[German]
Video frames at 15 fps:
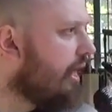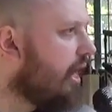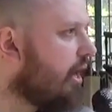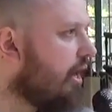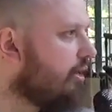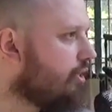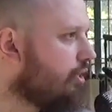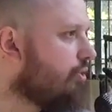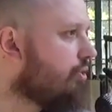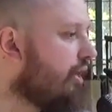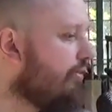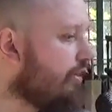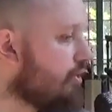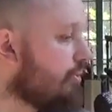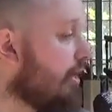erreichen
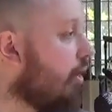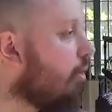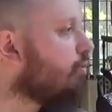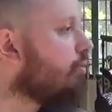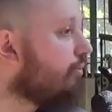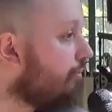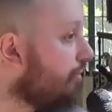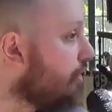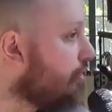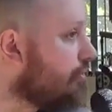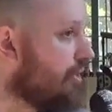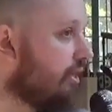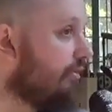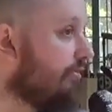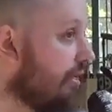oder eventuell auch noch
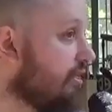Videos sehen,